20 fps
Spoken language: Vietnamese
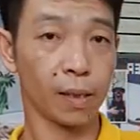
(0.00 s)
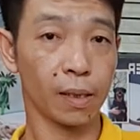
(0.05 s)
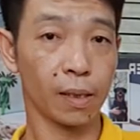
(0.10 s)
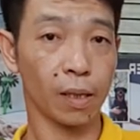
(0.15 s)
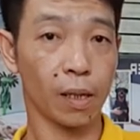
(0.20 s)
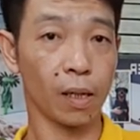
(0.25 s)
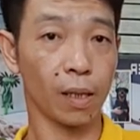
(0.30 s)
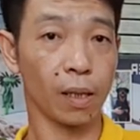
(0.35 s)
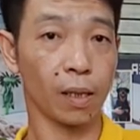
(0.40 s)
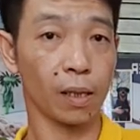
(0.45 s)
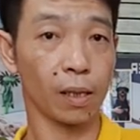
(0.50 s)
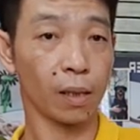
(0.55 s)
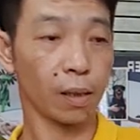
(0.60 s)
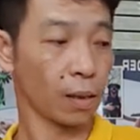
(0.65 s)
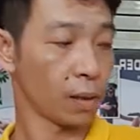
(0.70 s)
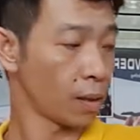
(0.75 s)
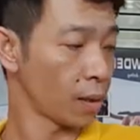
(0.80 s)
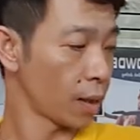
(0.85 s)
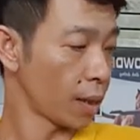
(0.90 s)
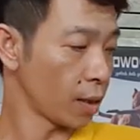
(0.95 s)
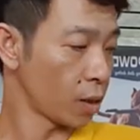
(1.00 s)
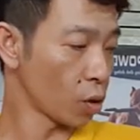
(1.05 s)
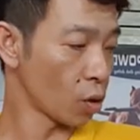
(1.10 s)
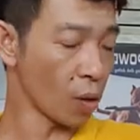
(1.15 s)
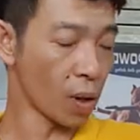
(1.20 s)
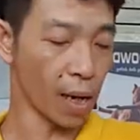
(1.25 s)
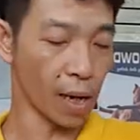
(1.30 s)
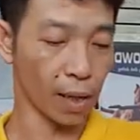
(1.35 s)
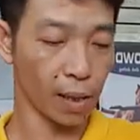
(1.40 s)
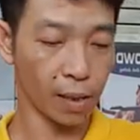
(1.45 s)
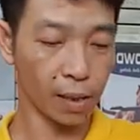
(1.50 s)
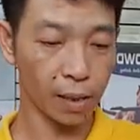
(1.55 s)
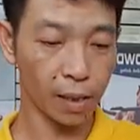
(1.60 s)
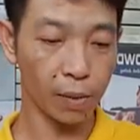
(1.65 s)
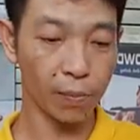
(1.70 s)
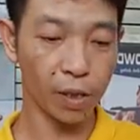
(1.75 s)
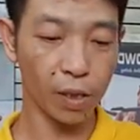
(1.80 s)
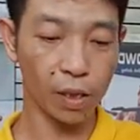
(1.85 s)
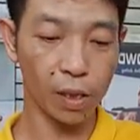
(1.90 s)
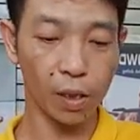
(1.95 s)
Rồi, hết chỗ à? Thế
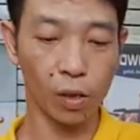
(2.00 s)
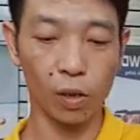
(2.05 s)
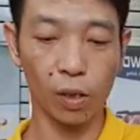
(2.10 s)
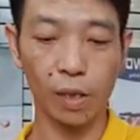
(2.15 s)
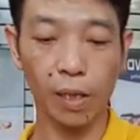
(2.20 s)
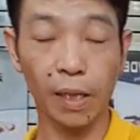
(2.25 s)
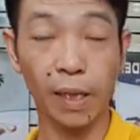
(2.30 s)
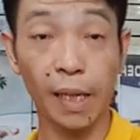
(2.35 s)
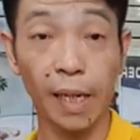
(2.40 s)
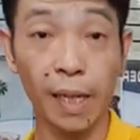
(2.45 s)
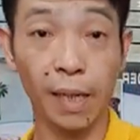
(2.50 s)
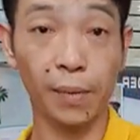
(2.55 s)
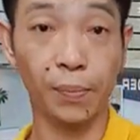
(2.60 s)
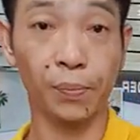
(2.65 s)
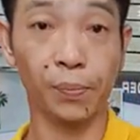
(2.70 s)
Messi ngồi dưới nhá.